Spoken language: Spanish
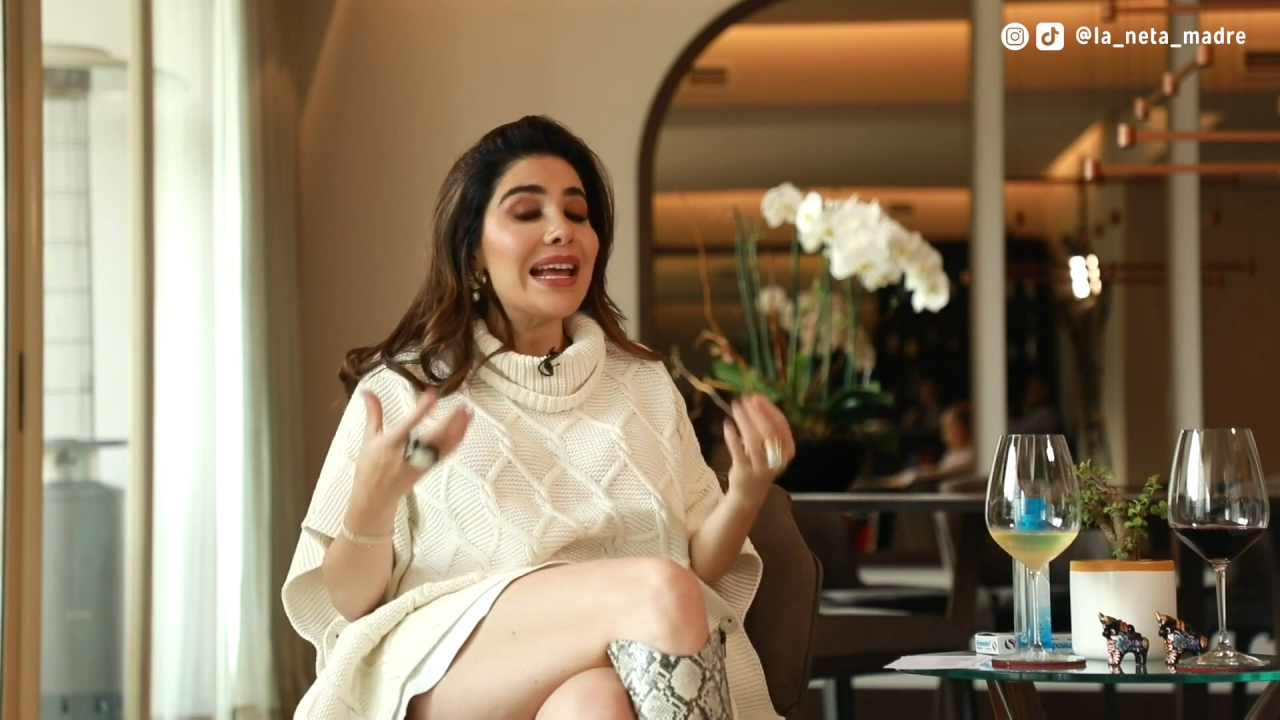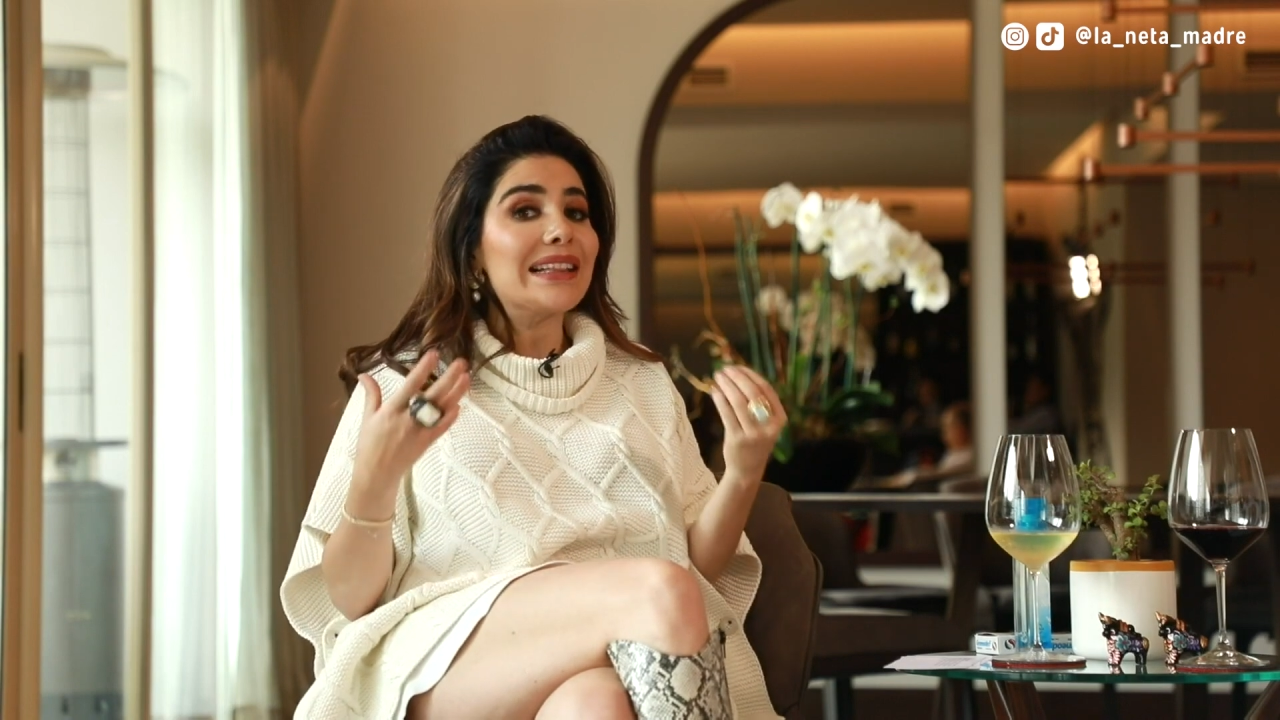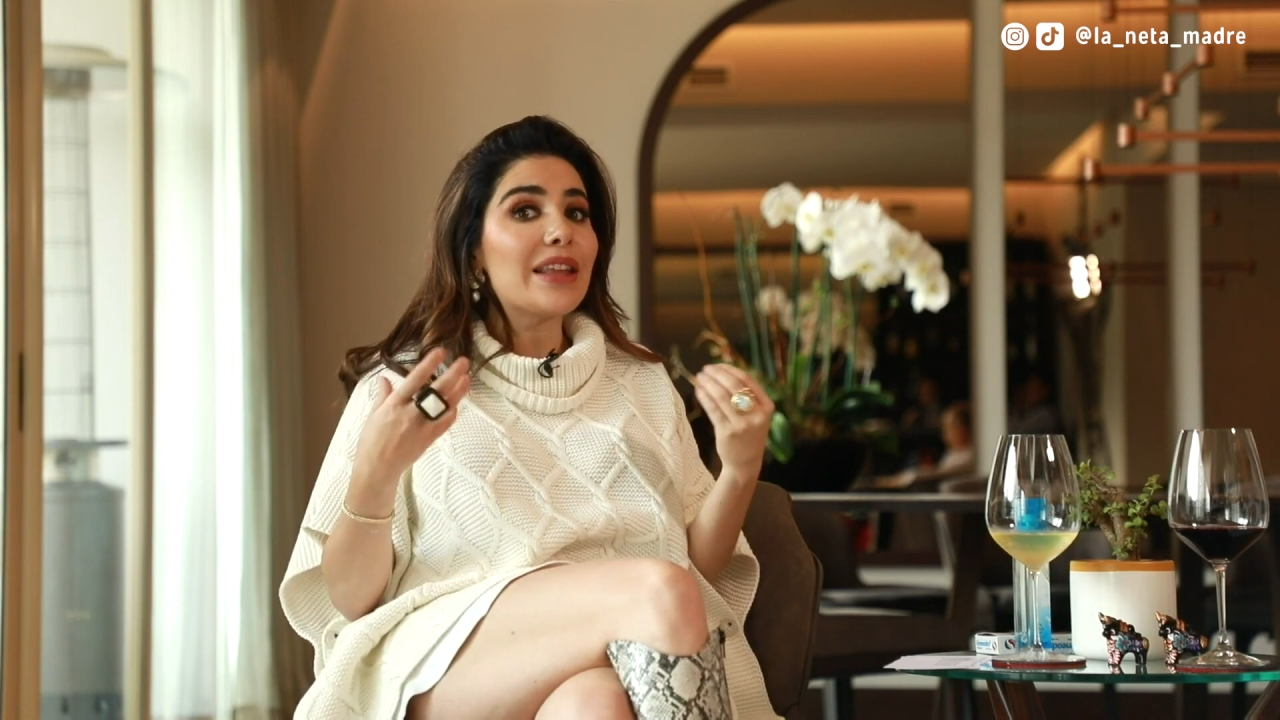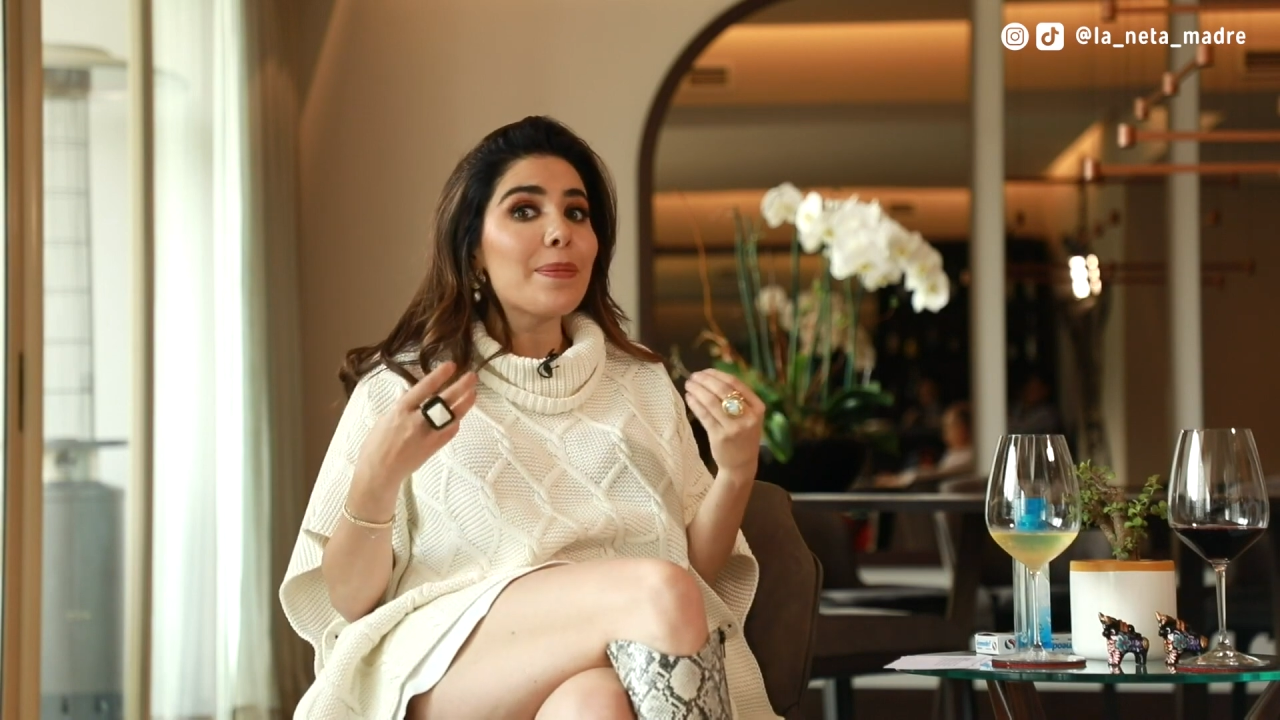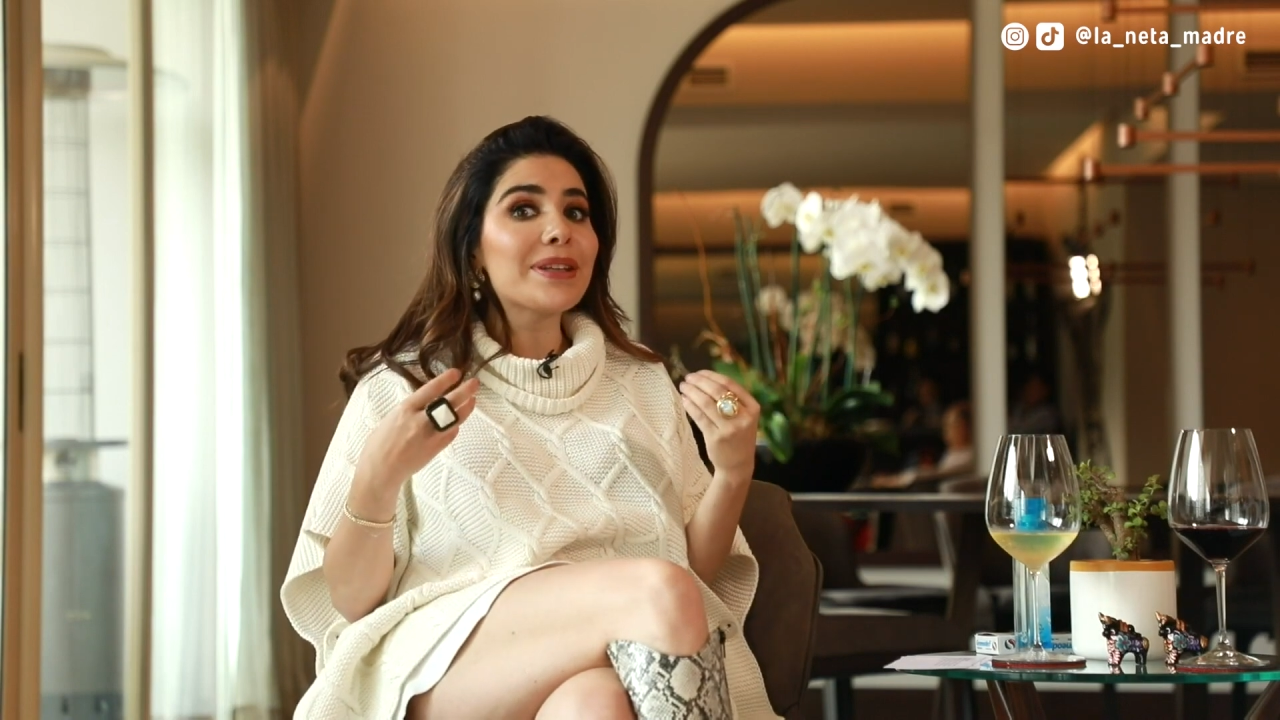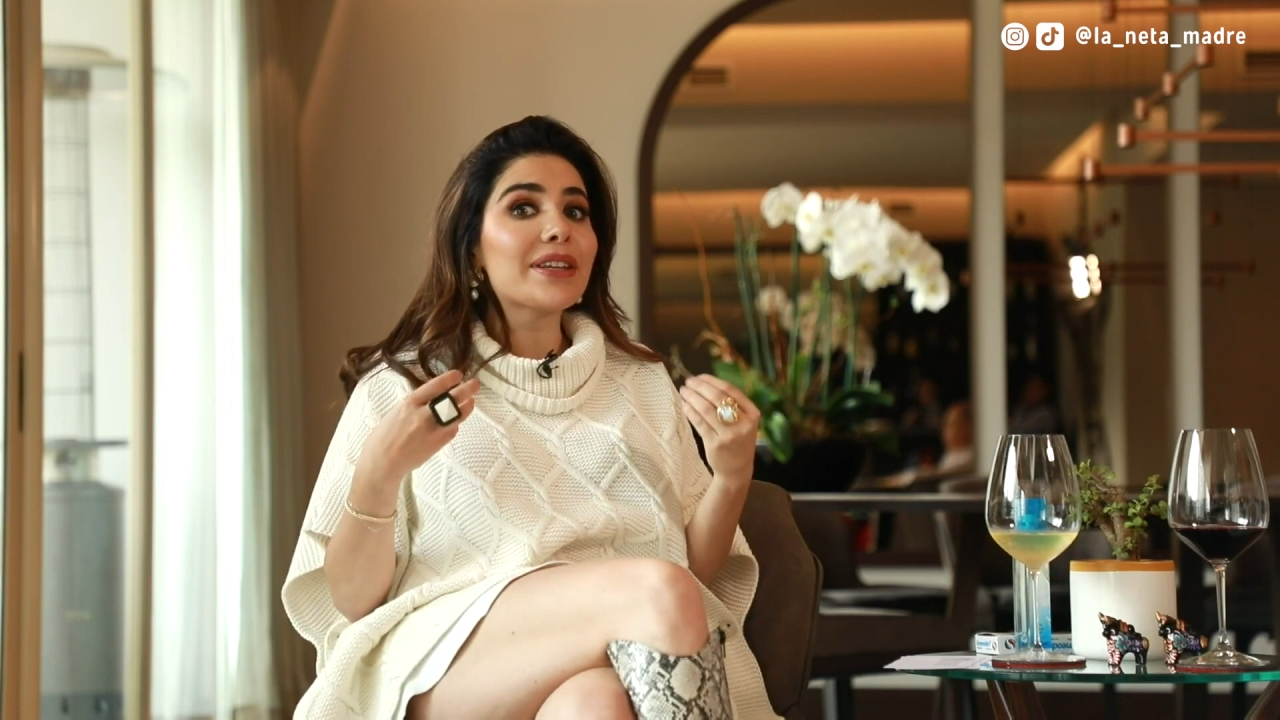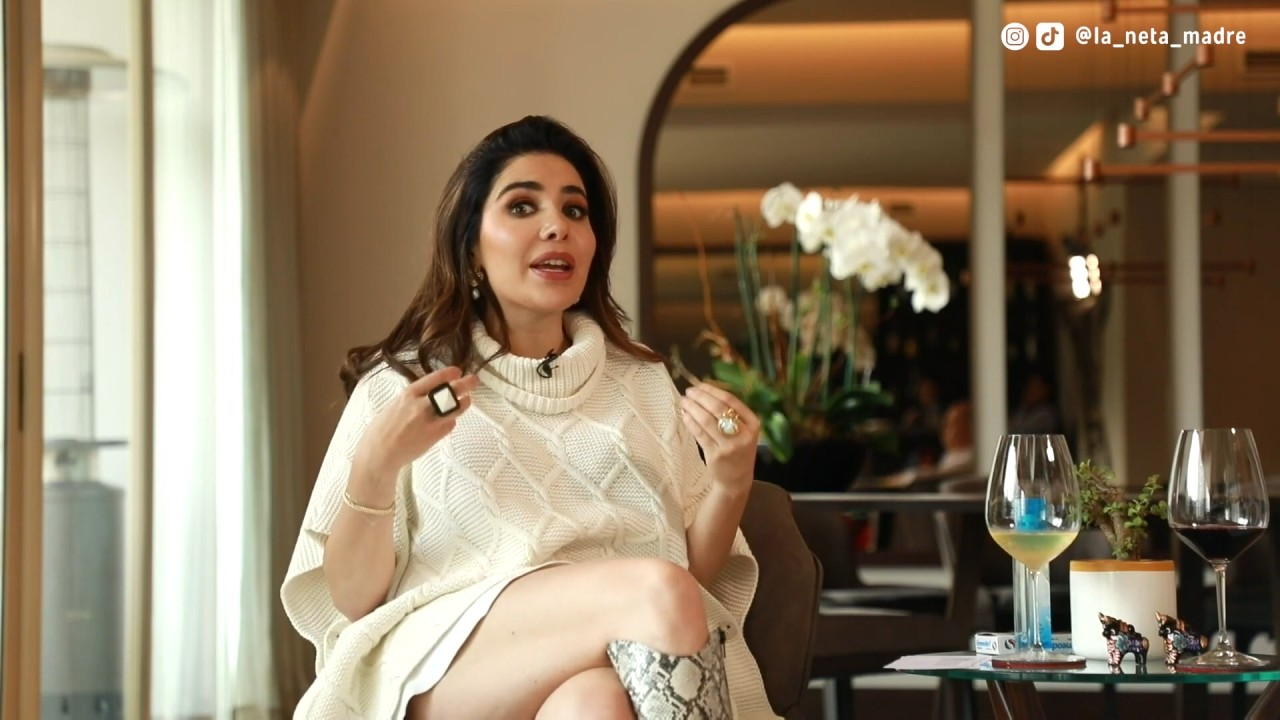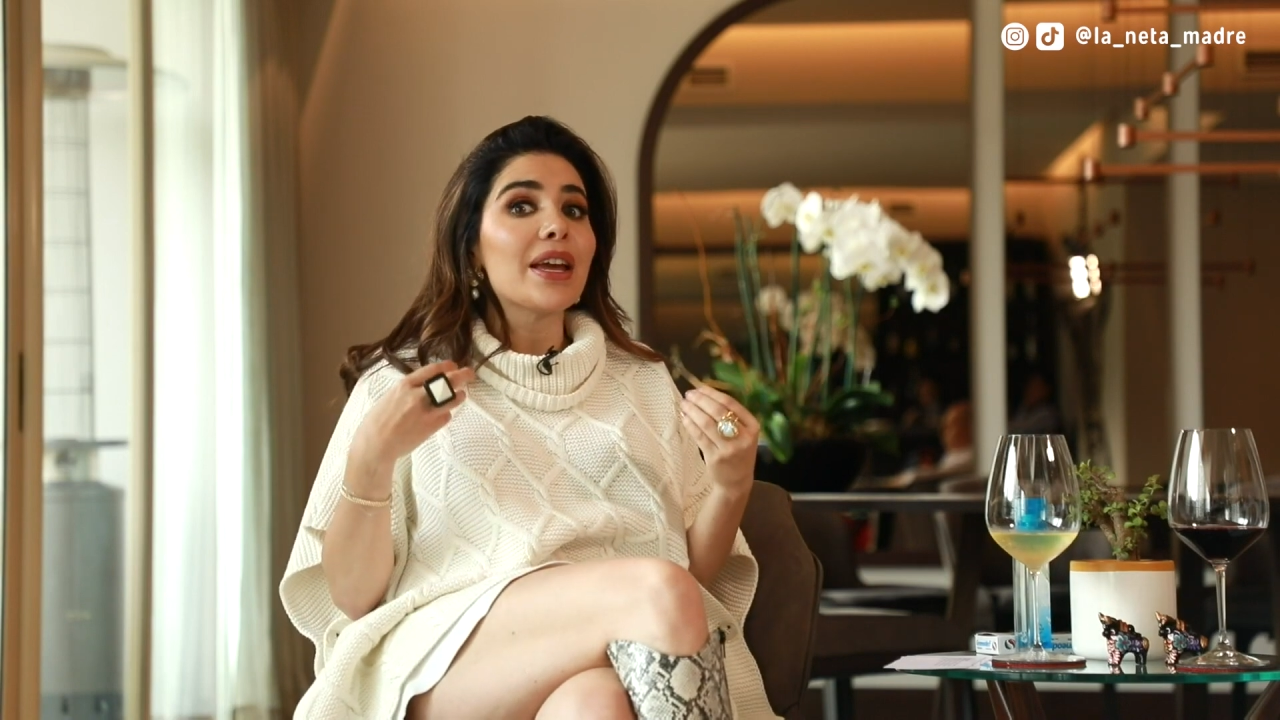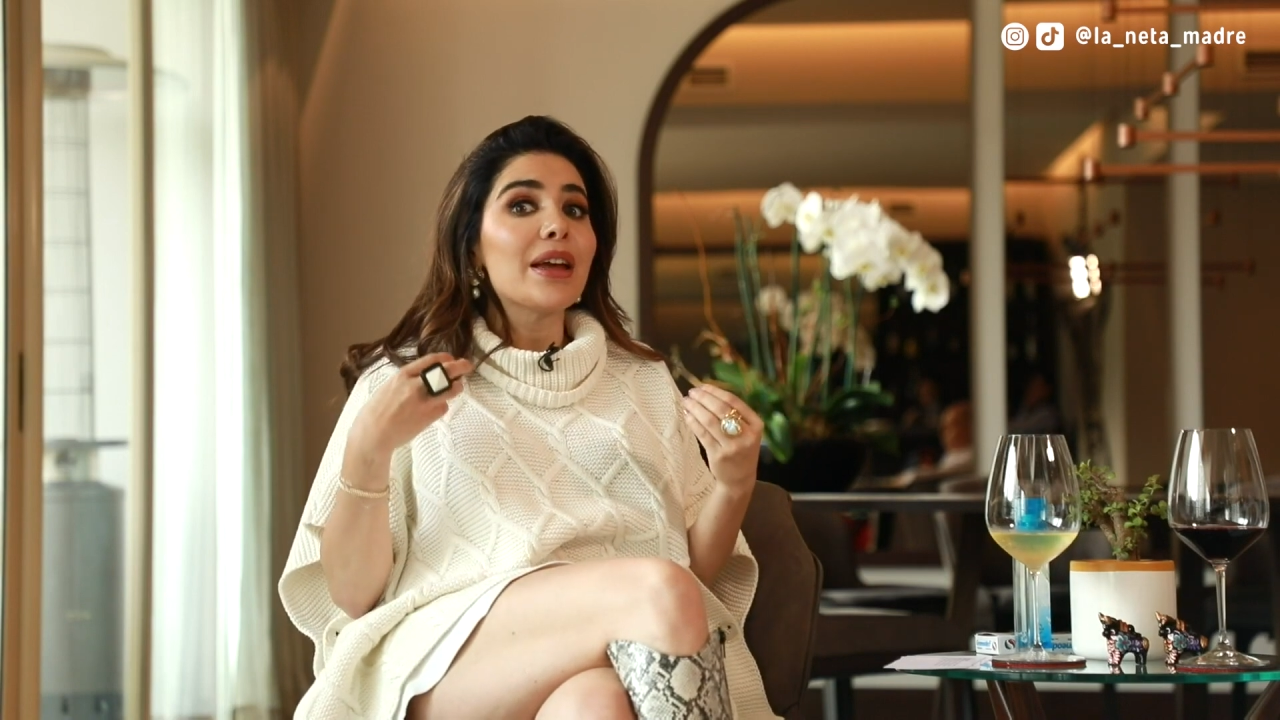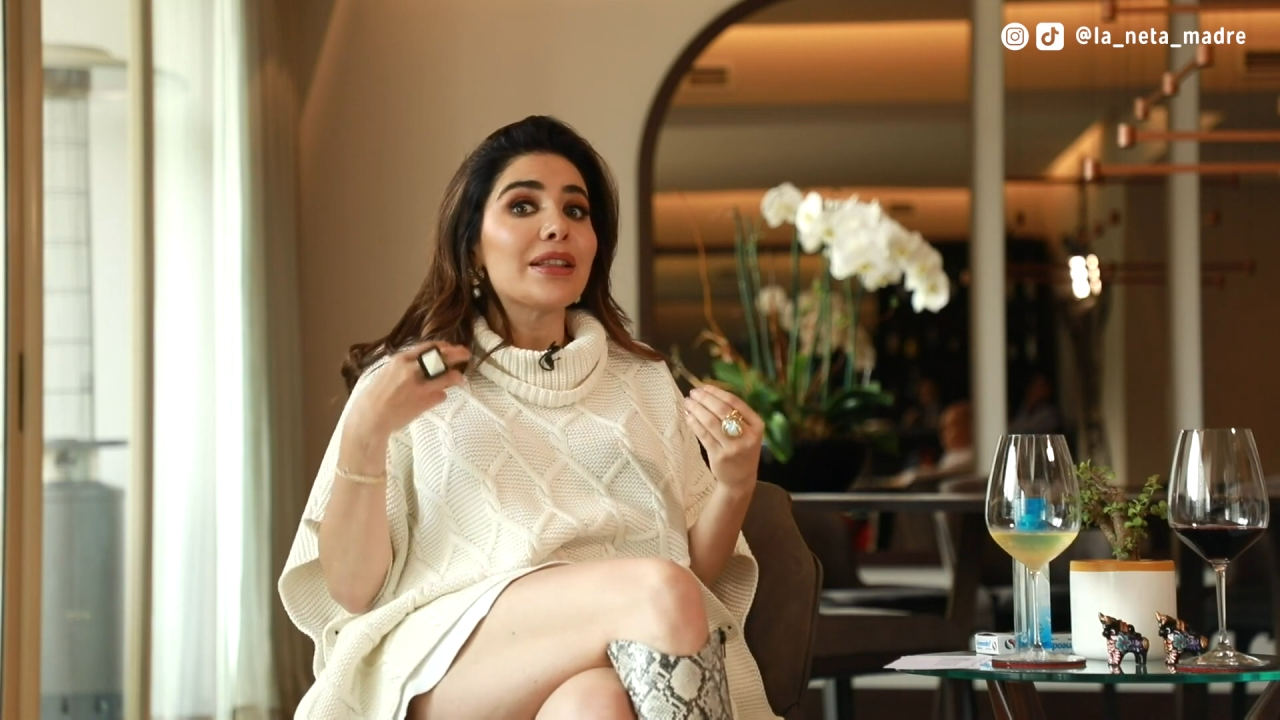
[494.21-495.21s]
El tema es
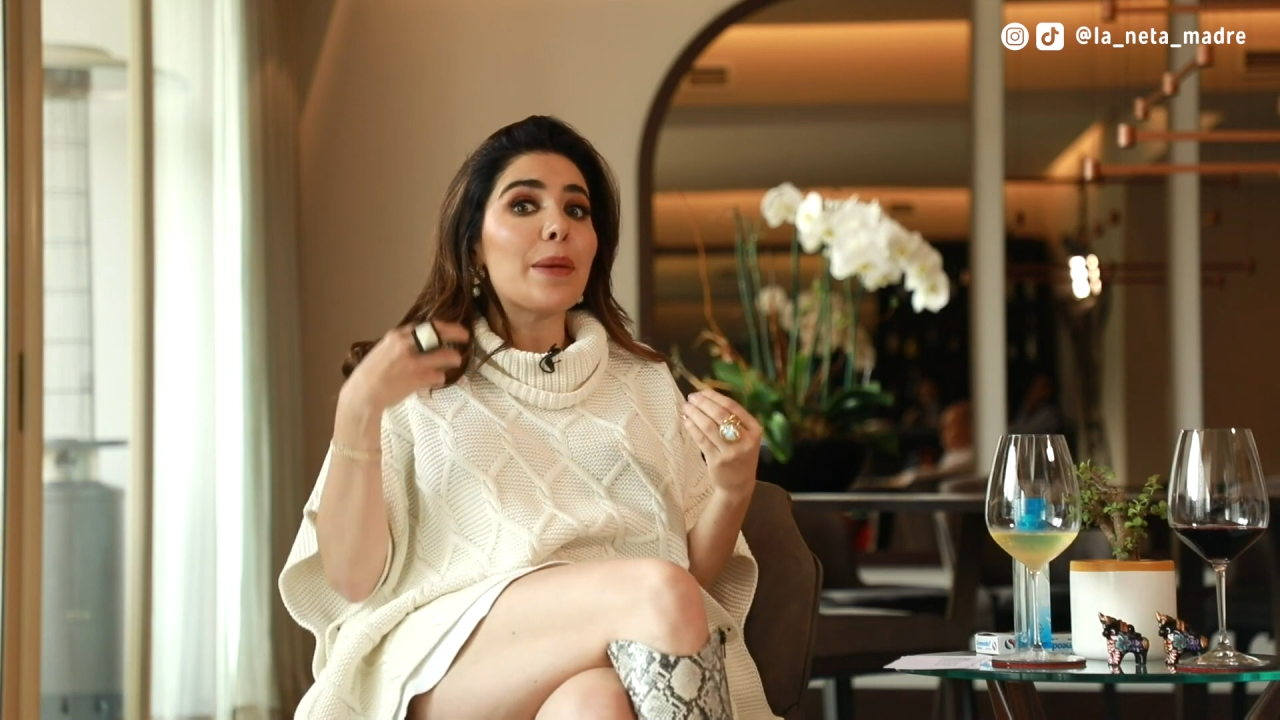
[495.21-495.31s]
que